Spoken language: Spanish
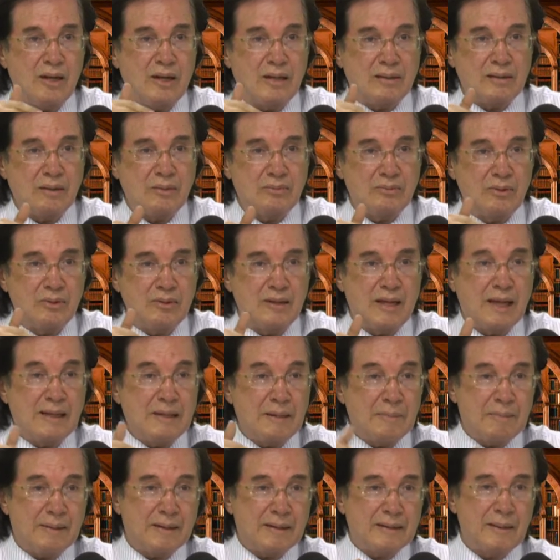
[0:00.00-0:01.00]
a las autoridades
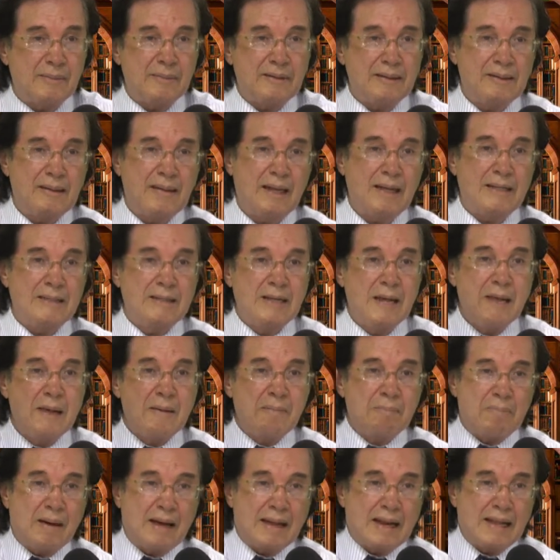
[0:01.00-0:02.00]
departamentales
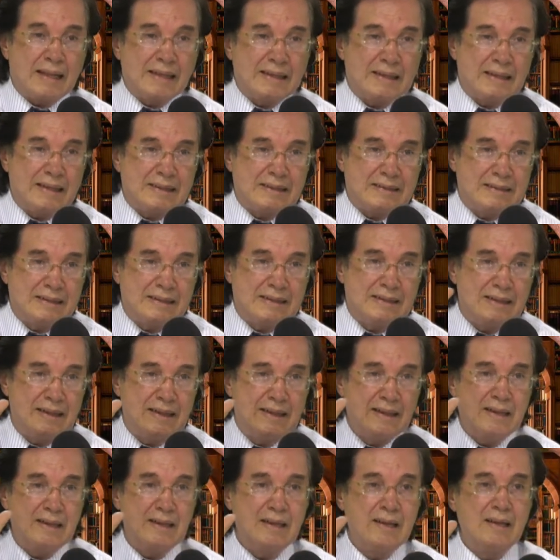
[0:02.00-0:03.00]
para
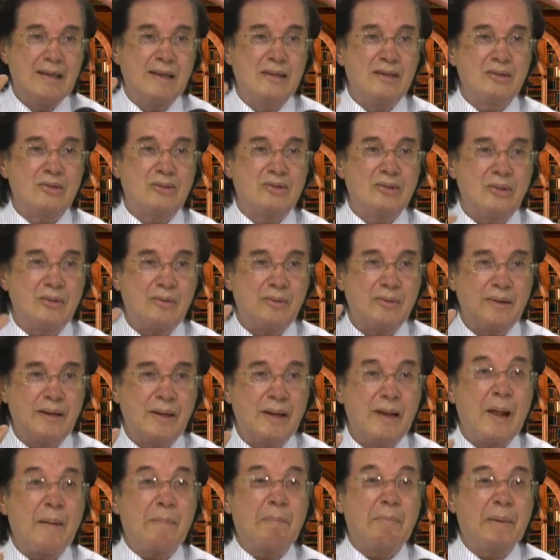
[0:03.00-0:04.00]
decidir
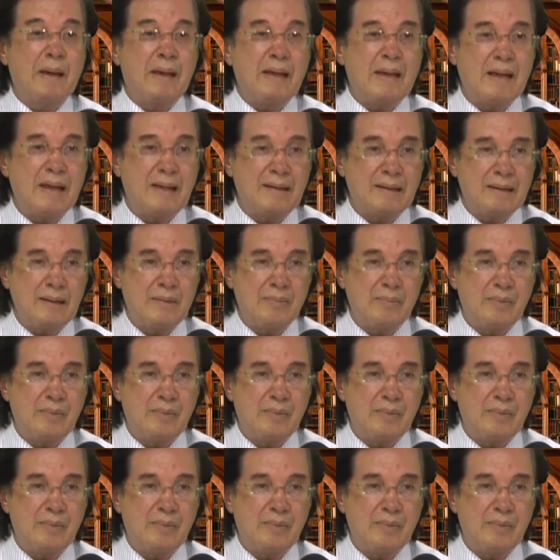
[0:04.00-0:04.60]
sobre la pena de